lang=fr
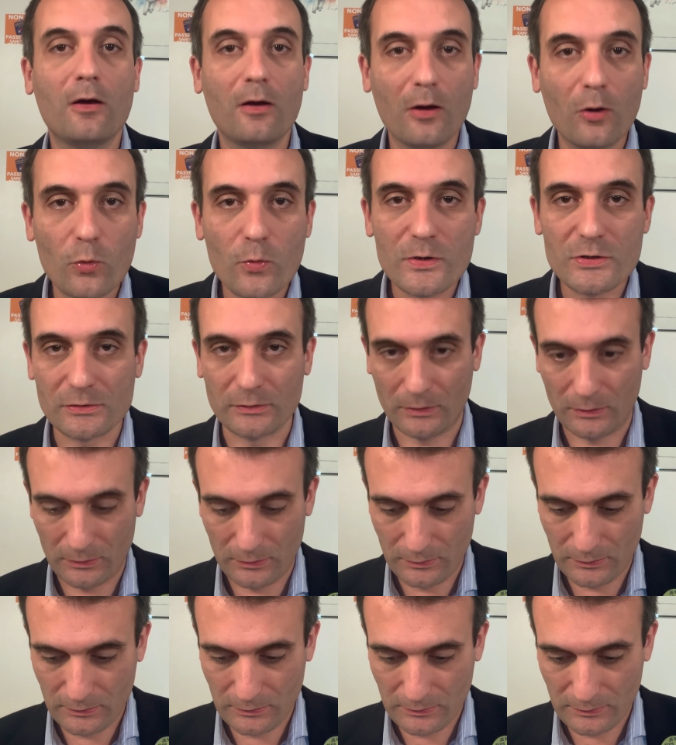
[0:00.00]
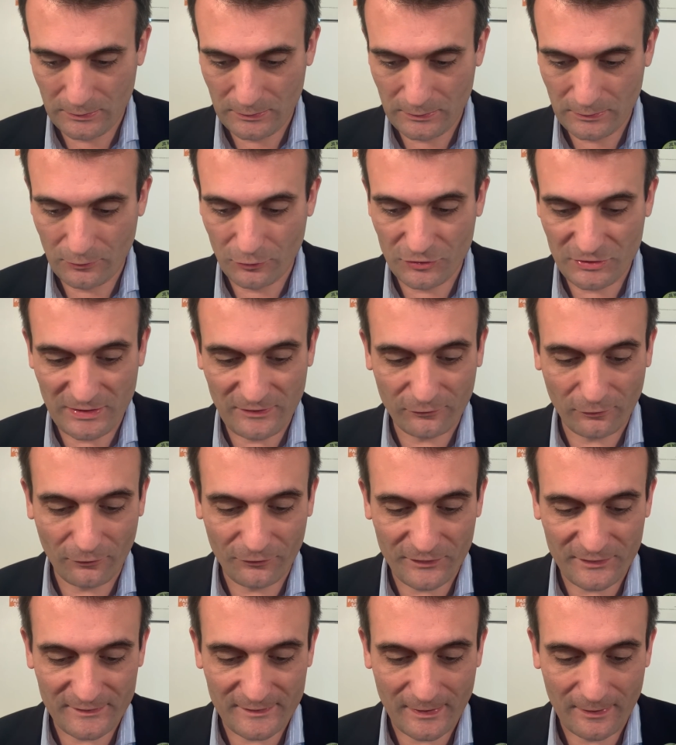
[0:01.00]
en 8 jours, le chiffre
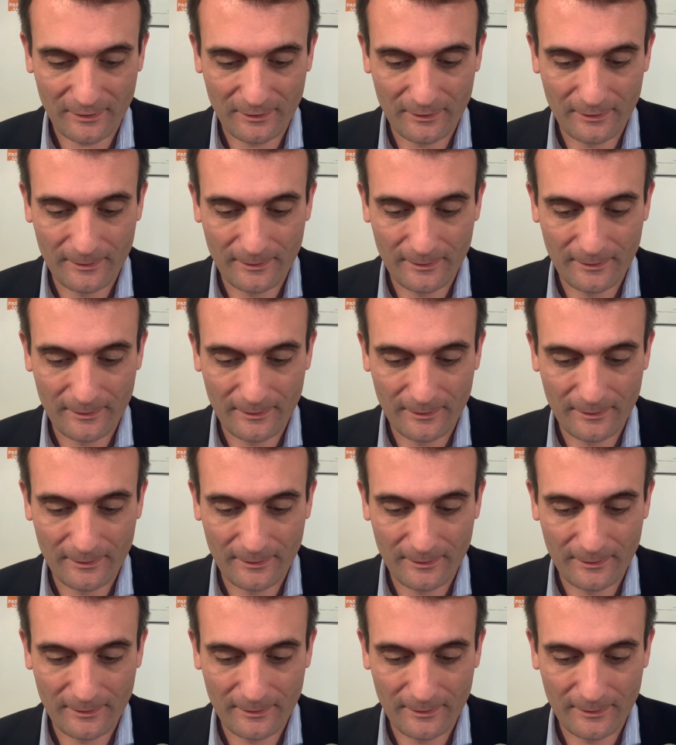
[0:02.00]
officiel.